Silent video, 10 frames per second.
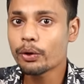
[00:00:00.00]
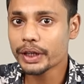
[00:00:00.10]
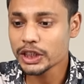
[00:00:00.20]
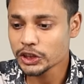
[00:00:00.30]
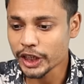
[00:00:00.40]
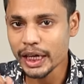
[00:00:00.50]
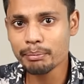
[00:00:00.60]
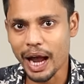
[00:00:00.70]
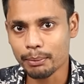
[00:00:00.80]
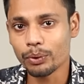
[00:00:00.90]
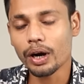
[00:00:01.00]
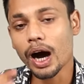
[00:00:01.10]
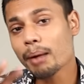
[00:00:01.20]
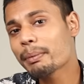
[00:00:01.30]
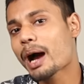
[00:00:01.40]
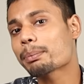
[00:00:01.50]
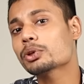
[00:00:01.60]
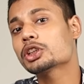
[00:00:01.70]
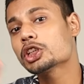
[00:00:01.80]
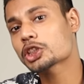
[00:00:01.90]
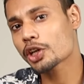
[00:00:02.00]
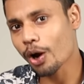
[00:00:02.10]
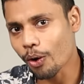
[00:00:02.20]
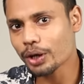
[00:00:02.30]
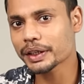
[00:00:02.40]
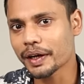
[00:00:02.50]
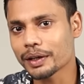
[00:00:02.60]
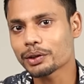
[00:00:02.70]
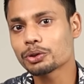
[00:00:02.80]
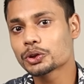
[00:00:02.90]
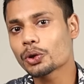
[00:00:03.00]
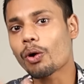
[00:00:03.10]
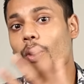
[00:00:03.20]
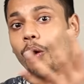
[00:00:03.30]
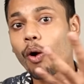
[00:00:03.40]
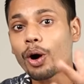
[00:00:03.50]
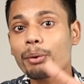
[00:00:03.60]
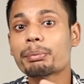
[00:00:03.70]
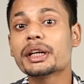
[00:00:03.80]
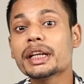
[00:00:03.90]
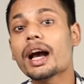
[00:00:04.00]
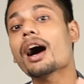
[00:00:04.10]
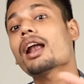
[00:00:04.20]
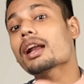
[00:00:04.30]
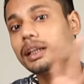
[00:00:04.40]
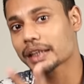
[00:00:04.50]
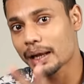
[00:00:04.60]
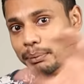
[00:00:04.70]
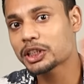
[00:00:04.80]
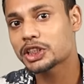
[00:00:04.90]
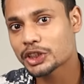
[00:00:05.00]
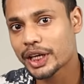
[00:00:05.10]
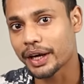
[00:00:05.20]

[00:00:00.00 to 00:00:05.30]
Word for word: ये हो गया सेकेंड मैकबुक अब मैं आपको तीसरा और दिखाता हूँ जो और भी अलग टाइप की चीज़ें